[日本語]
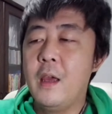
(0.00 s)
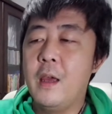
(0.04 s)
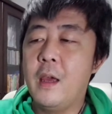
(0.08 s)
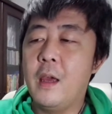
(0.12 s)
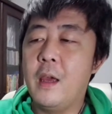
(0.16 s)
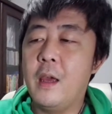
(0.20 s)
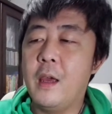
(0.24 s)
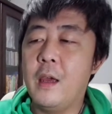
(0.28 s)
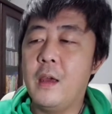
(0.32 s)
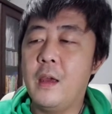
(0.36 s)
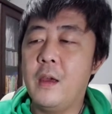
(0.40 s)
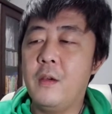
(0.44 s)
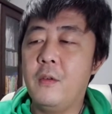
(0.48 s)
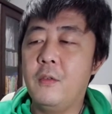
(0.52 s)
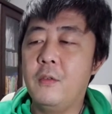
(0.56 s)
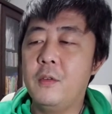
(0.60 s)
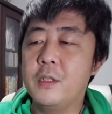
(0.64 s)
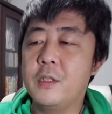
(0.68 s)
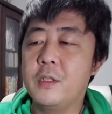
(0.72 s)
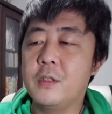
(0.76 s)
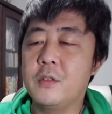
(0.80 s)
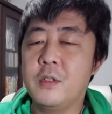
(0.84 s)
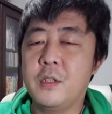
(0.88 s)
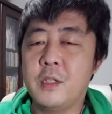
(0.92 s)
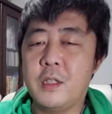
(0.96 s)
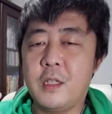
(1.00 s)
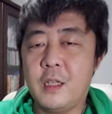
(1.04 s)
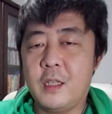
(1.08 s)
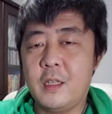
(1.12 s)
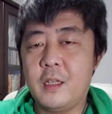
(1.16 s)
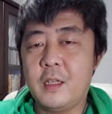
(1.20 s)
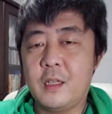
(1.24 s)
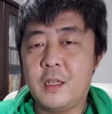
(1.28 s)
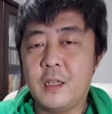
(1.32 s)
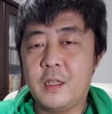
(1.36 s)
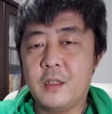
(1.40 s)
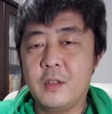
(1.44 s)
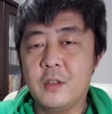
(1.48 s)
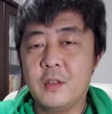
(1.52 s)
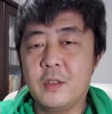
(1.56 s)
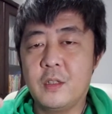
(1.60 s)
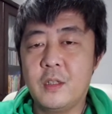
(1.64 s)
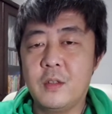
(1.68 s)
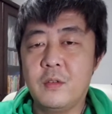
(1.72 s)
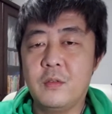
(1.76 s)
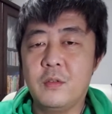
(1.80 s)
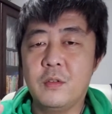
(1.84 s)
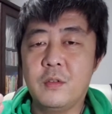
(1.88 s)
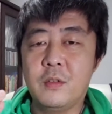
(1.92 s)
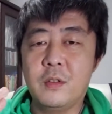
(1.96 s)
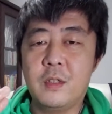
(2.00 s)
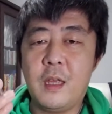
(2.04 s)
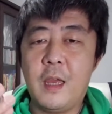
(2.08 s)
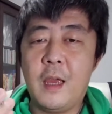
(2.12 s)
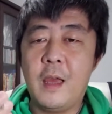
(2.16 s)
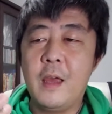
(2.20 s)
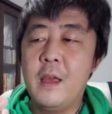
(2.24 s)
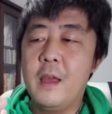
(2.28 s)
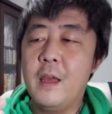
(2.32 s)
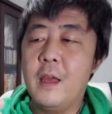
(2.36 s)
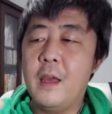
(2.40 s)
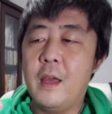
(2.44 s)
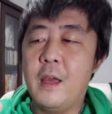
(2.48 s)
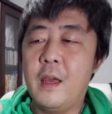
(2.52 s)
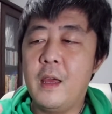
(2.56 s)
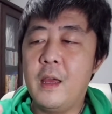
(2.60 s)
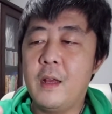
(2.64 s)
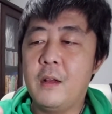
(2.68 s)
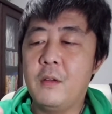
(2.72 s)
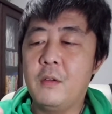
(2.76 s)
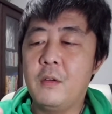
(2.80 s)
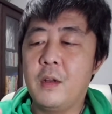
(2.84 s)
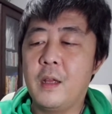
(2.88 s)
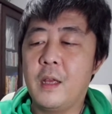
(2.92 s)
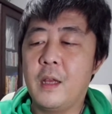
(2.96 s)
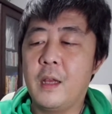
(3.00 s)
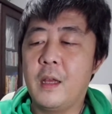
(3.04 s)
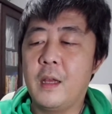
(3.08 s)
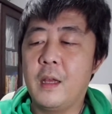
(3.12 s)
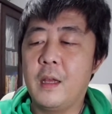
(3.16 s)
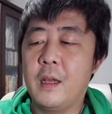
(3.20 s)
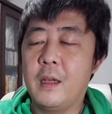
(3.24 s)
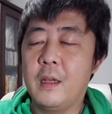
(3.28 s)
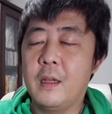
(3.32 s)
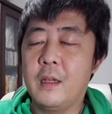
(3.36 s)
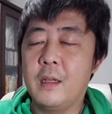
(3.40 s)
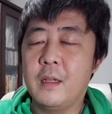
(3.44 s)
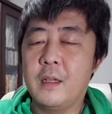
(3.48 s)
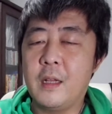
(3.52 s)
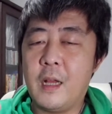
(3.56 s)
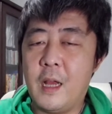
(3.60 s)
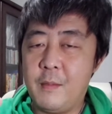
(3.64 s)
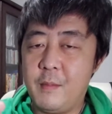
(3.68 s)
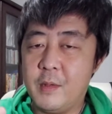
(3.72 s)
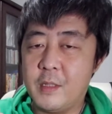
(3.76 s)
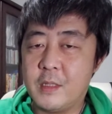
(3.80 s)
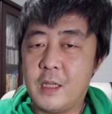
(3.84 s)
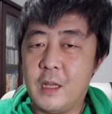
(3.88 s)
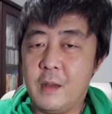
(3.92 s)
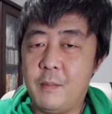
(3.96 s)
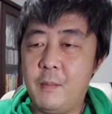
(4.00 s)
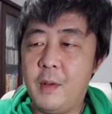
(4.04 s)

えー、美味しくいただけるっていうことで、えー、これ、買いました。